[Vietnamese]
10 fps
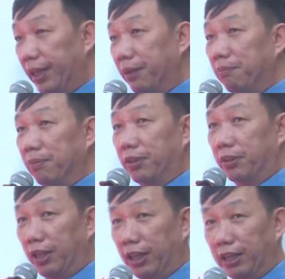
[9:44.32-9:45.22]
trong điều kiện
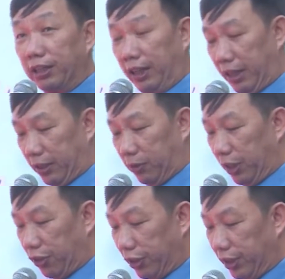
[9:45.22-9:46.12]
đảm bảo an toàn
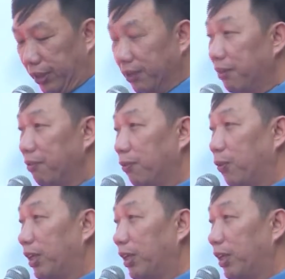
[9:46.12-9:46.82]
phòng chống dịch bệnh,